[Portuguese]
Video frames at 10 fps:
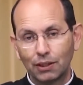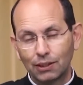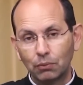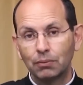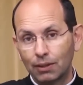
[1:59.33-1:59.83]

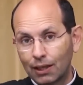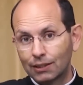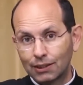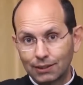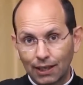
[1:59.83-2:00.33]
Então, é
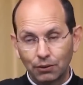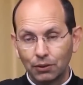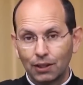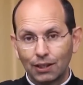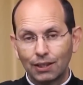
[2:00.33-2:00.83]

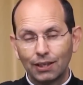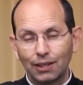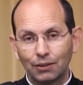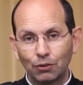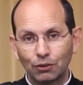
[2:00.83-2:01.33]
necessário
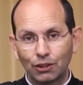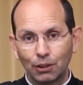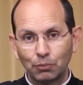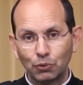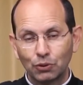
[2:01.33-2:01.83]
que nós
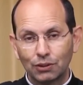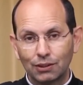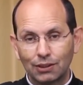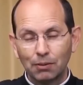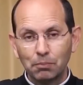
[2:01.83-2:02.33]
tenhamos
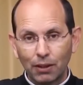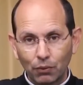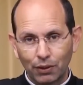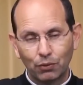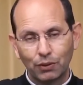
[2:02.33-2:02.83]

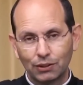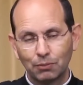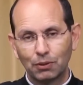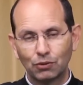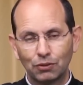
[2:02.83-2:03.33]
também o
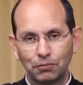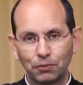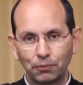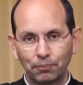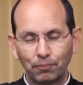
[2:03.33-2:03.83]
reconhecimento
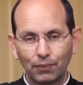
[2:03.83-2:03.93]
civil,